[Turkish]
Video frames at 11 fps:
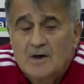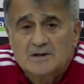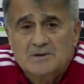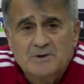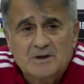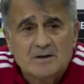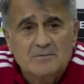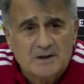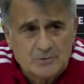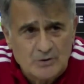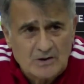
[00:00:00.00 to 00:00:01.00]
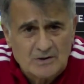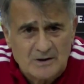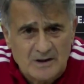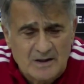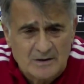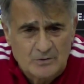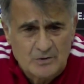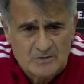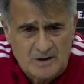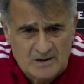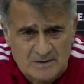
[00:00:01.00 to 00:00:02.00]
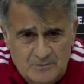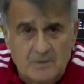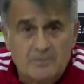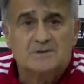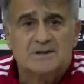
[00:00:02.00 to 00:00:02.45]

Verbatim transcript: Şimdi Masuaka ile ilgili diyor yazılıp çizildi.